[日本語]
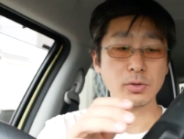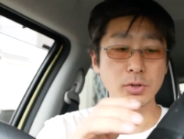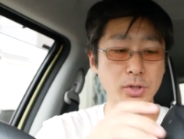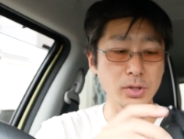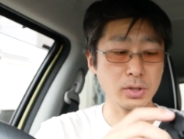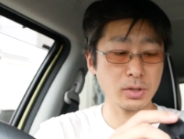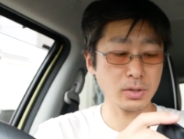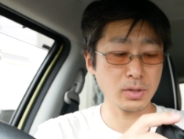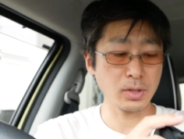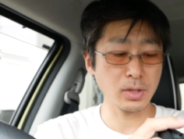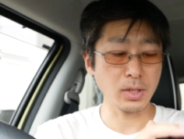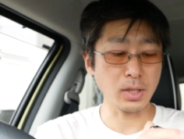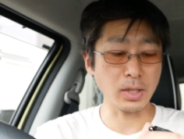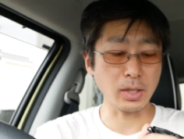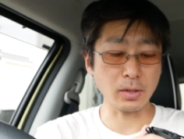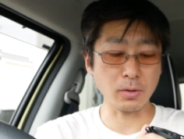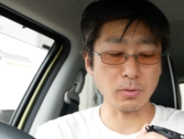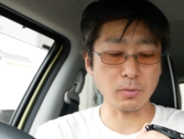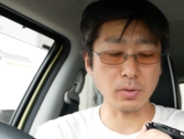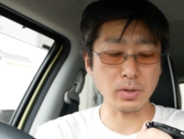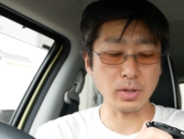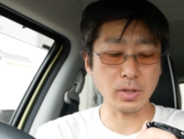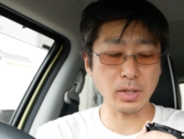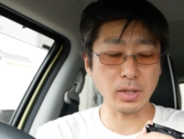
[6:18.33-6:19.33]
よし。はい。
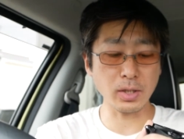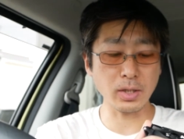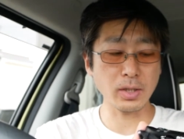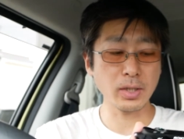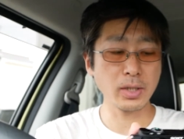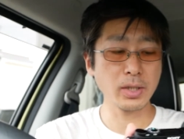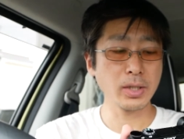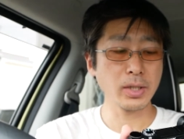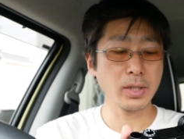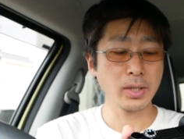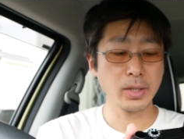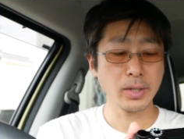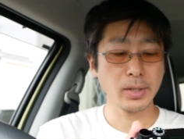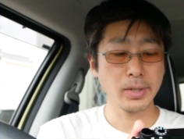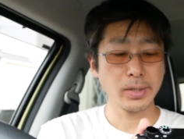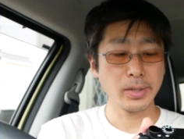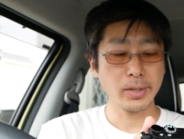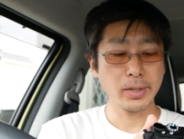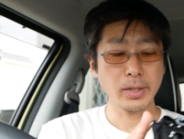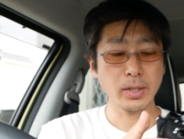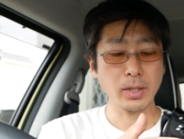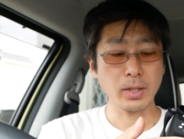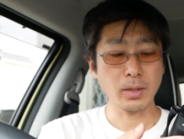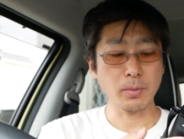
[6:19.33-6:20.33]
これで、
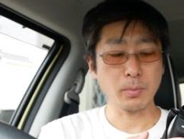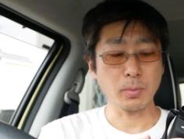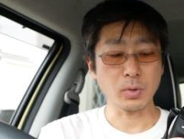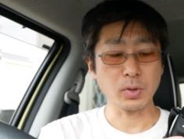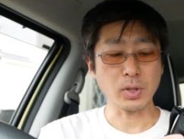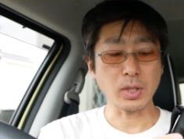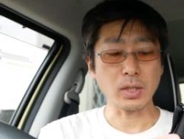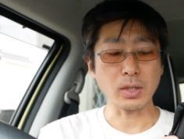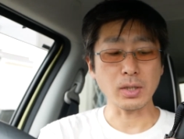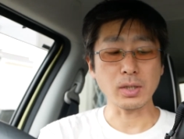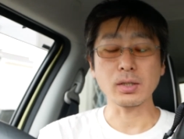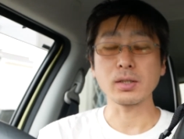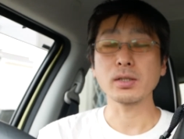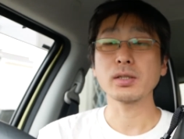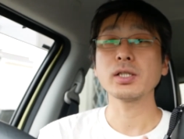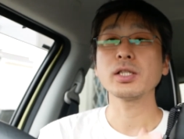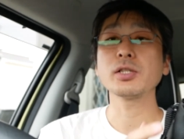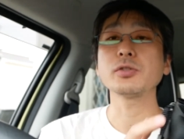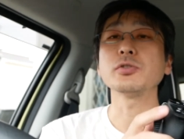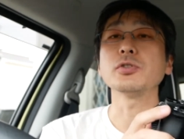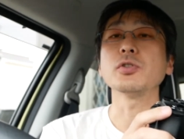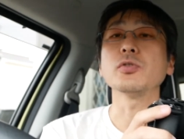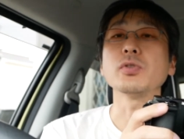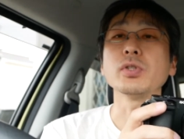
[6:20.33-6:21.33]
えー、ボタンが
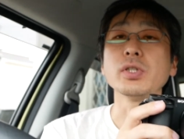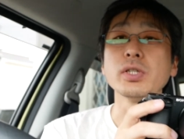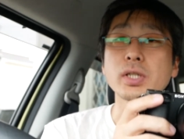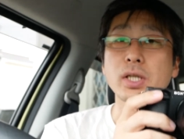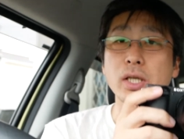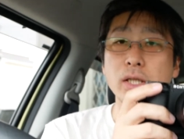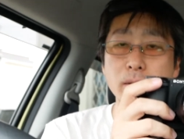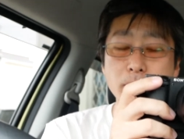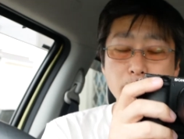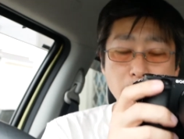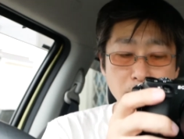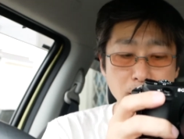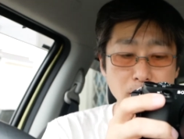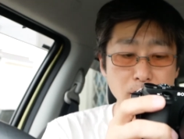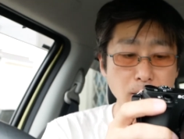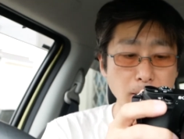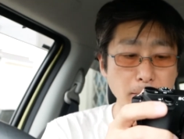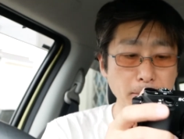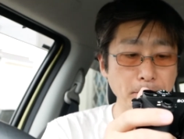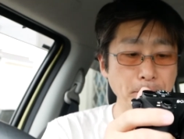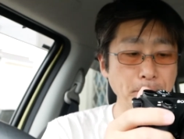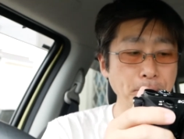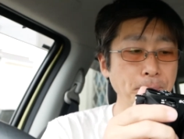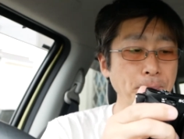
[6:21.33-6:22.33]
効くようになりまし
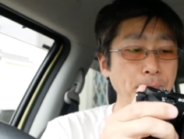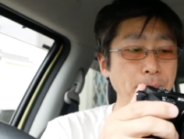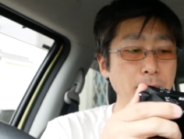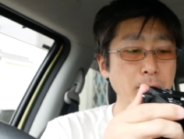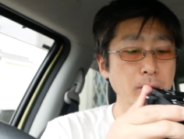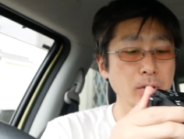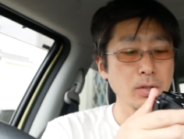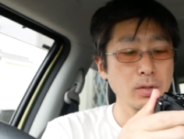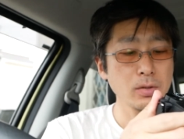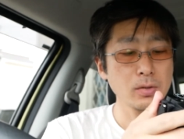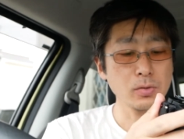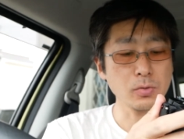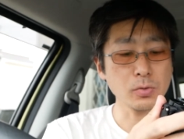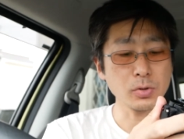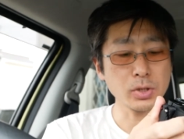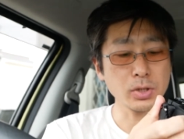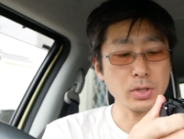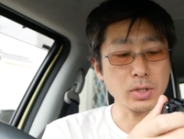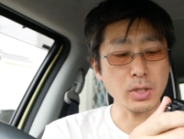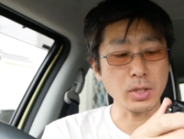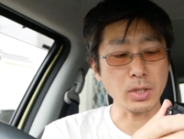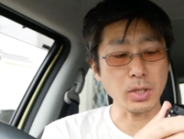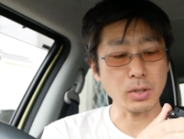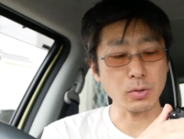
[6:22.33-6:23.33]
た。そ
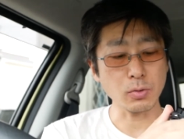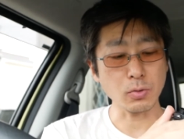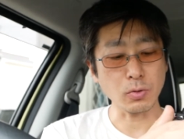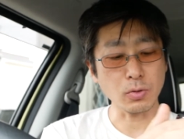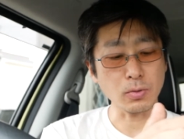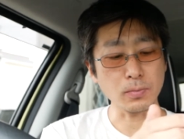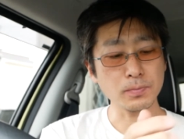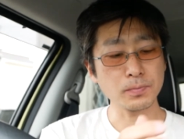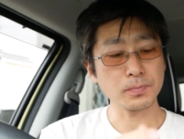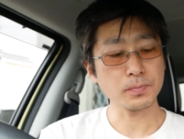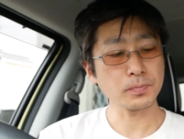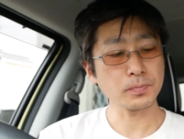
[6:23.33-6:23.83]
して、あと、